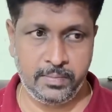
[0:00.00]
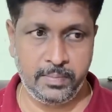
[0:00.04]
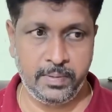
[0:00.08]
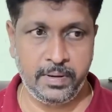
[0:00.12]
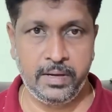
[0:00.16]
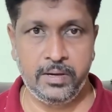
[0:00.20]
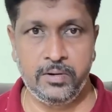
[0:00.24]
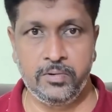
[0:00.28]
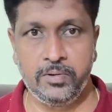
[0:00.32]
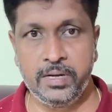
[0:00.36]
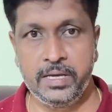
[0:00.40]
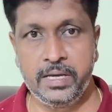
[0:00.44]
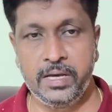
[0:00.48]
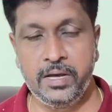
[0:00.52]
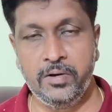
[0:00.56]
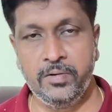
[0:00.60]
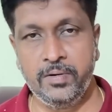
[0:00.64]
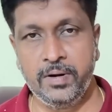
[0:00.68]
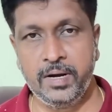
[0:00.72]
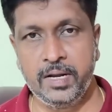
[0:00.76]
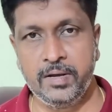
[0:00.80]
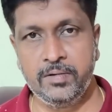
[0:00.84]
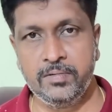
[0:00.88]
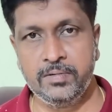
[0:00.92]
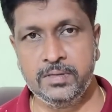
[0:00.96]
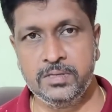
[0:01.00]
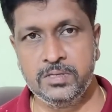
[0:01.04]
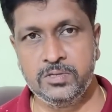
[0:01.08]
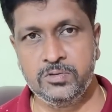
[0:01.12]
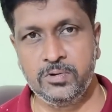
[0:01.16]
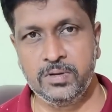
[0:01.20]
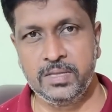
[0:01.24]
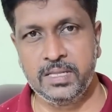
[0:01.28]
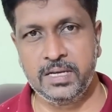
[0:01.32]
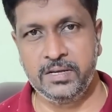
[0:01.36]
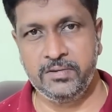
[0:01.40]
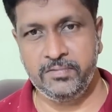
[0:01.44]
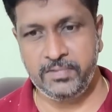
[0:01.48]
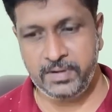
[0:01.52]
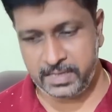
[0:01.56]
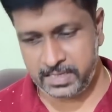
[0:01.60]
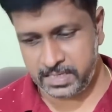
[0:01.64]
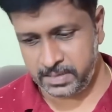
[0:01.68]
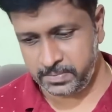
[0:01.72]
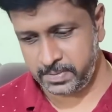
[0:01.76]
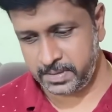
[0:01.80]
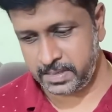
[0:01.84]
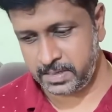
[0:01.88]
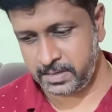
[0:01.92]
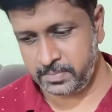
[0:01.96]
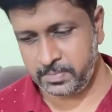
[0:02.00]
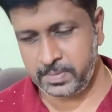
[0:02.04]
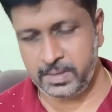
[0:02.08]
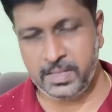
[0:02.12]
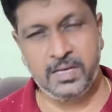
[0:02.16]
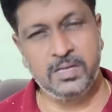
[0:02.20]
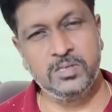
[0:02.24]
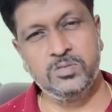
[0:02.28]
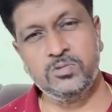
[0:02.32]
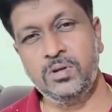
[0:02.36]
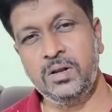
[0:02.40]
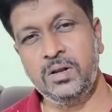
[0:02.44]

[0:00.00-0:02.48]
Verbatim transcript: பாயக்கூடிய ஏவுகணை வந்து சோதனை வெற்றி பெற்றிருப்பதாக